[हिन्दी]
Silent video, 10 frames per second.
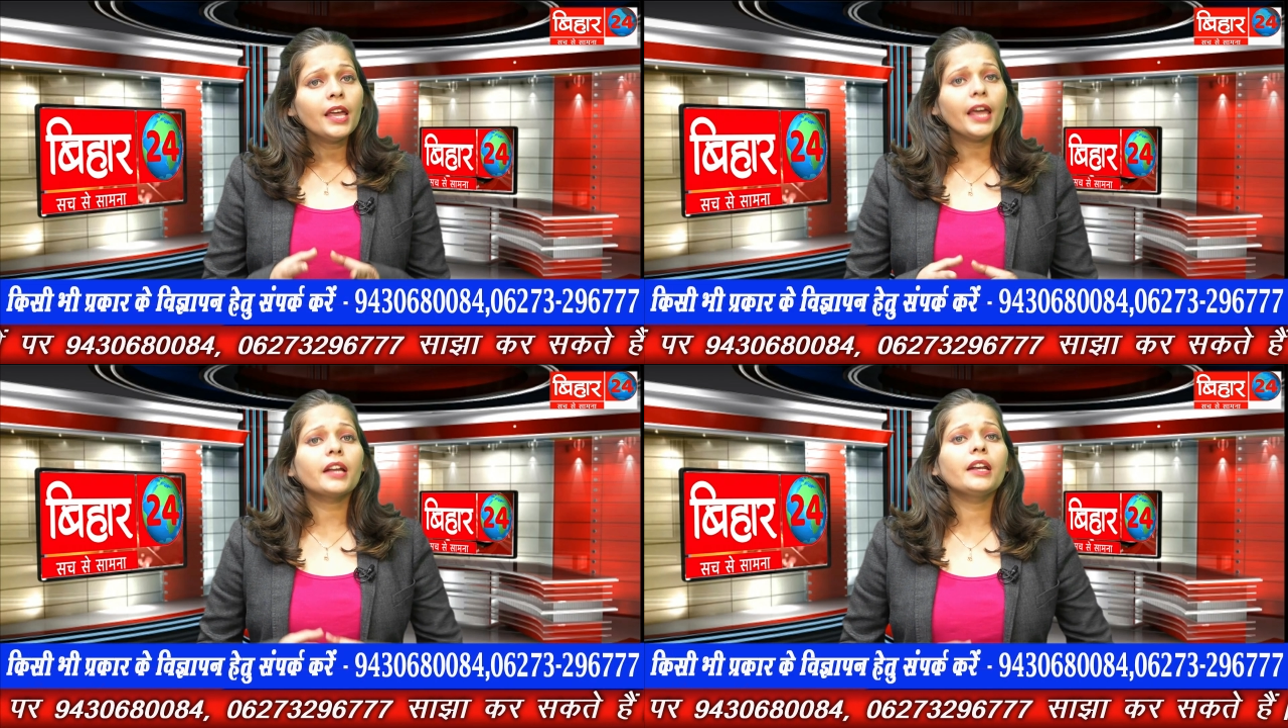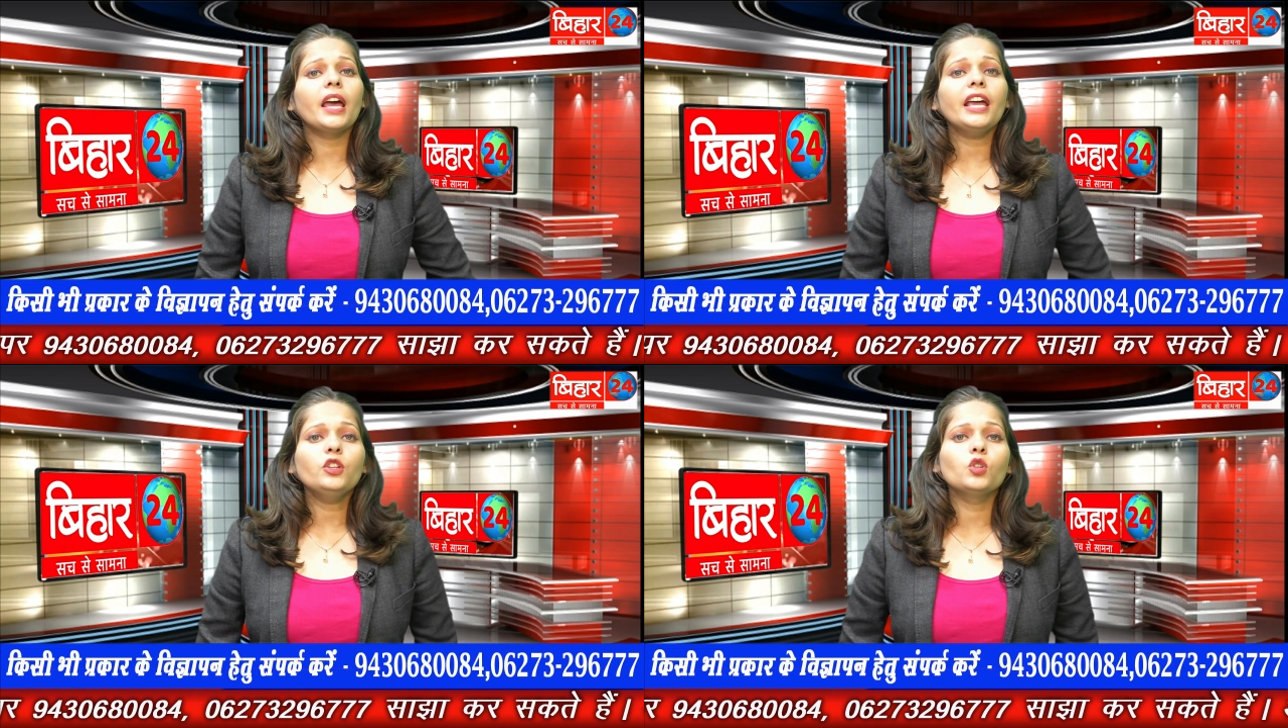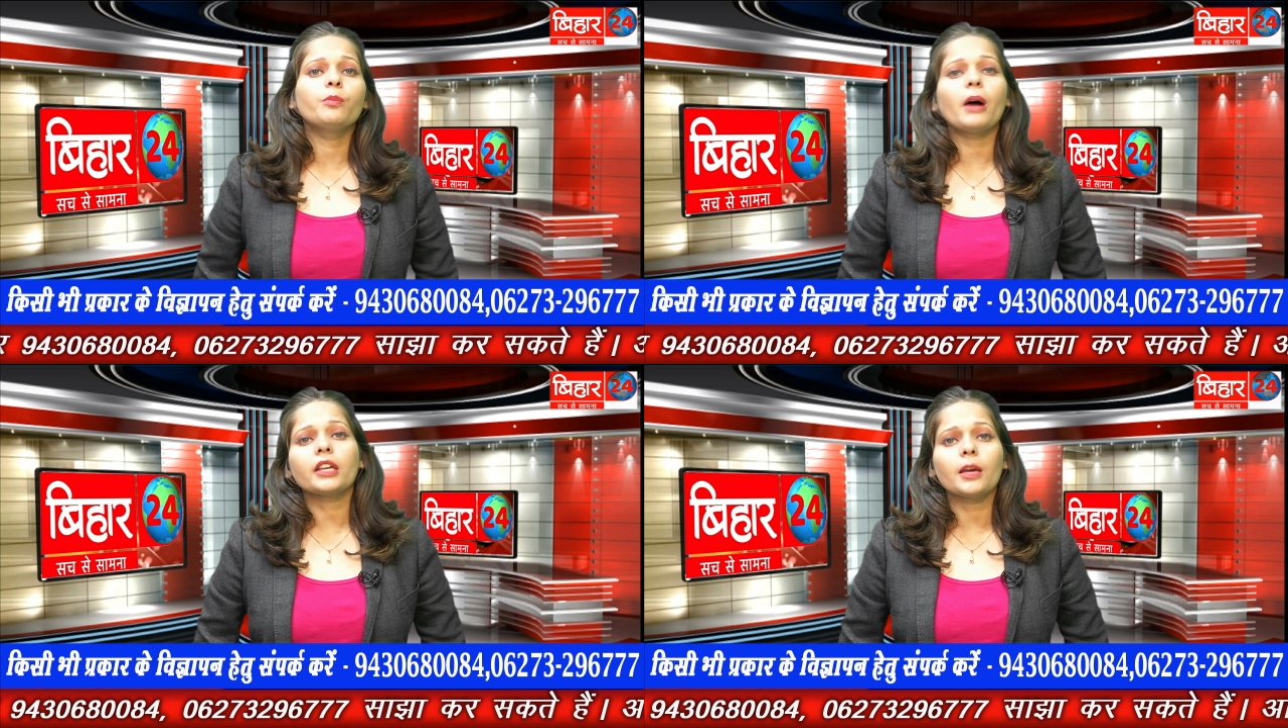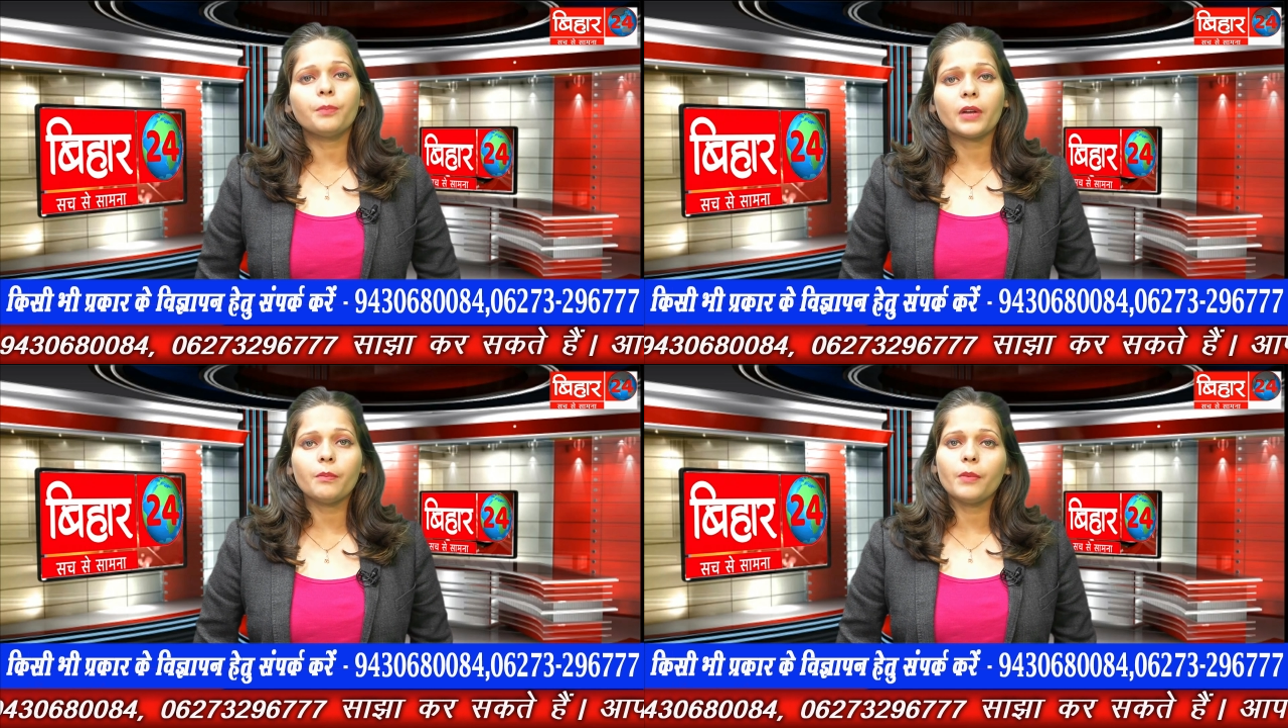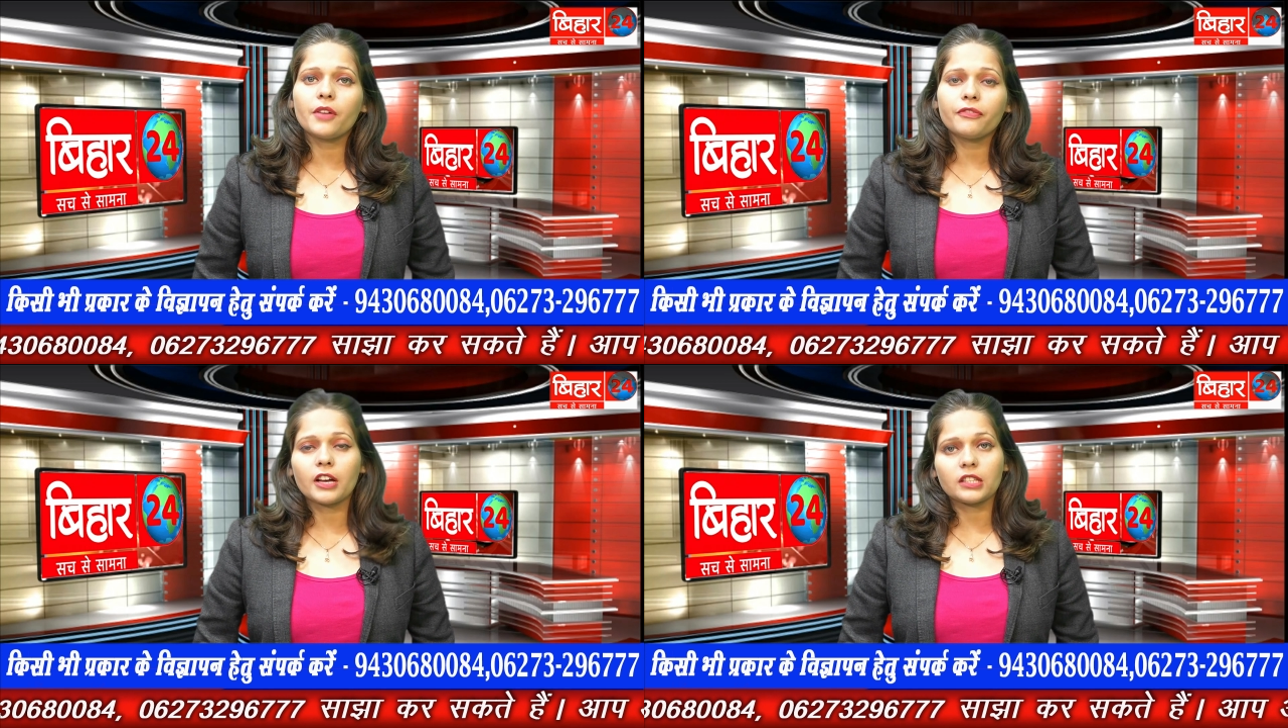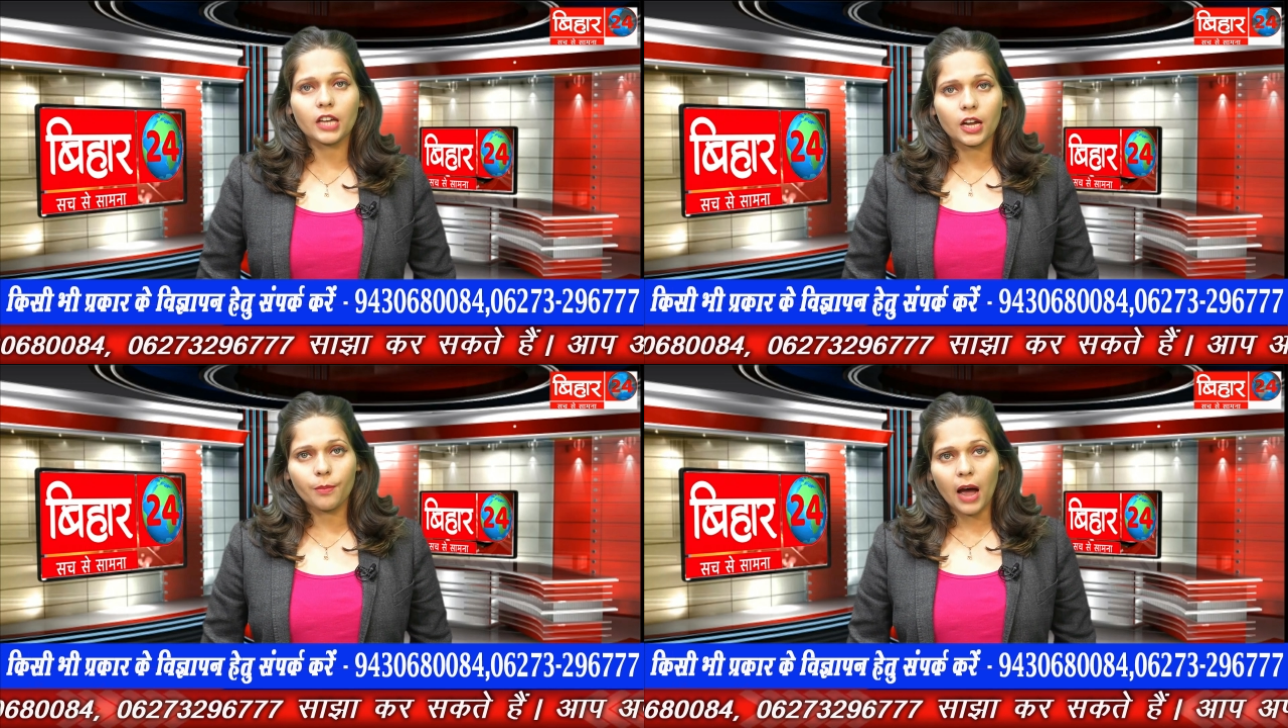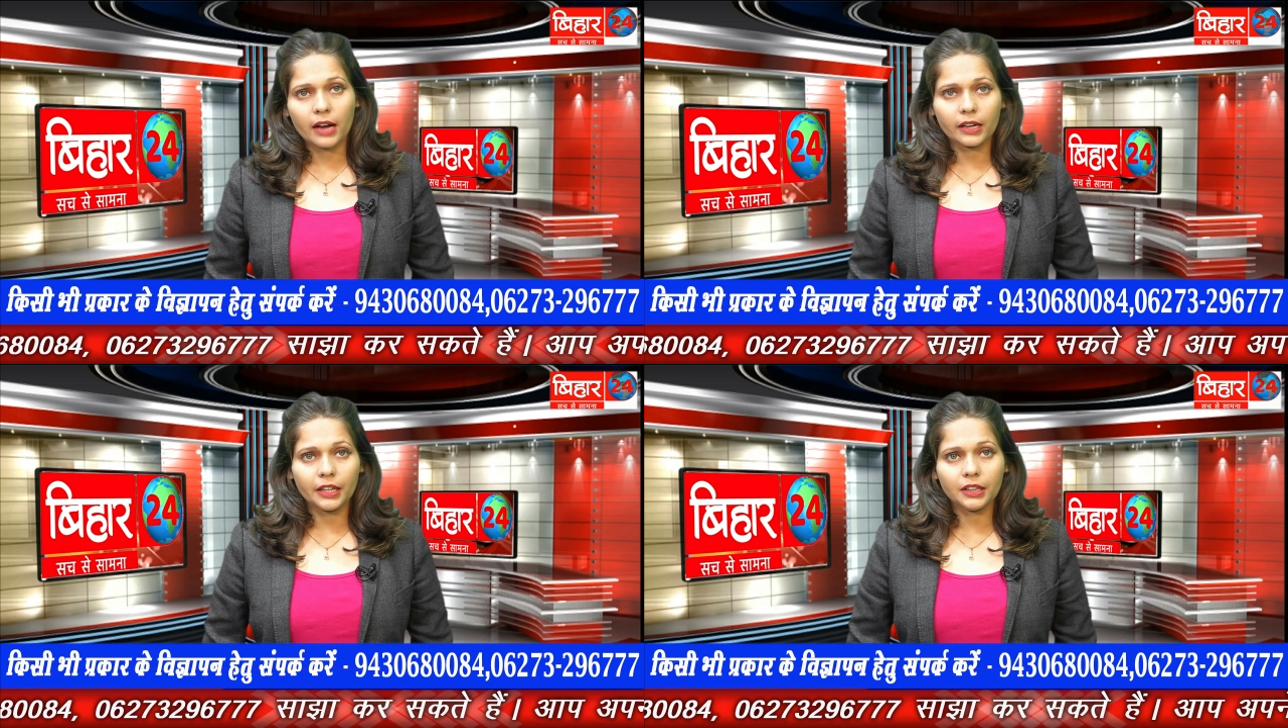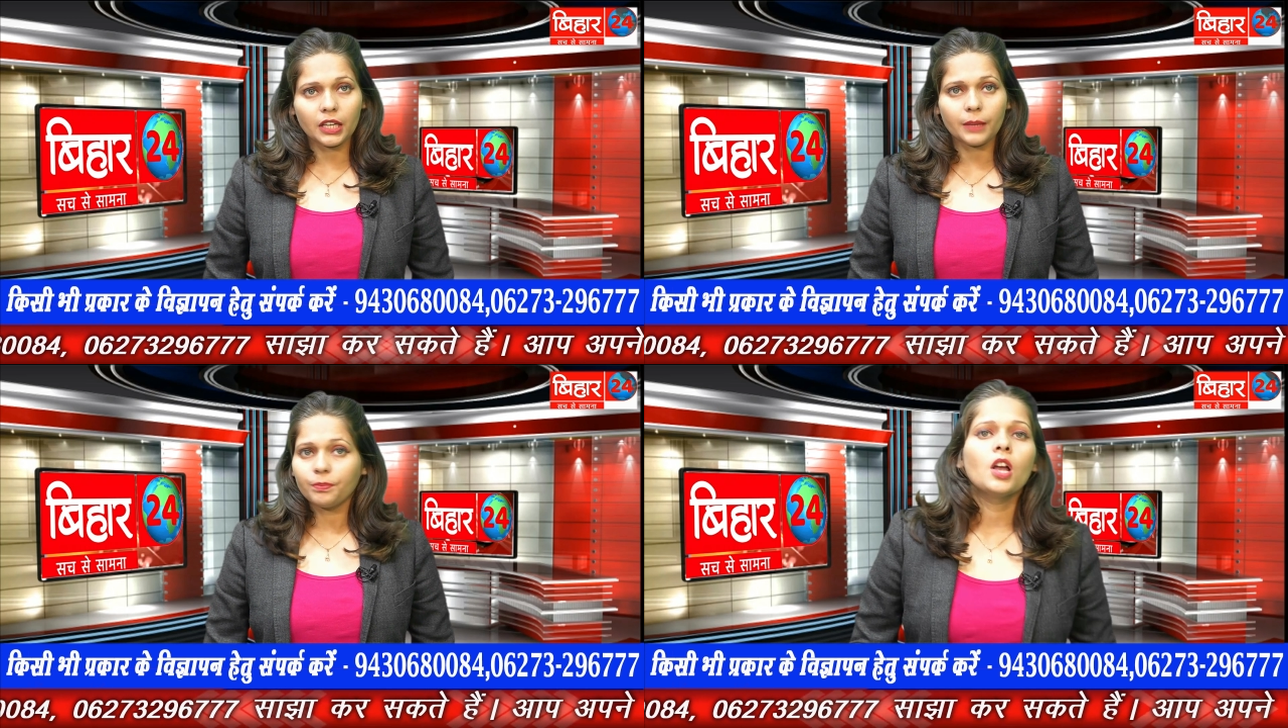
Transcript: एक नए युवक के प्रेम में फंसकर भाग गई थी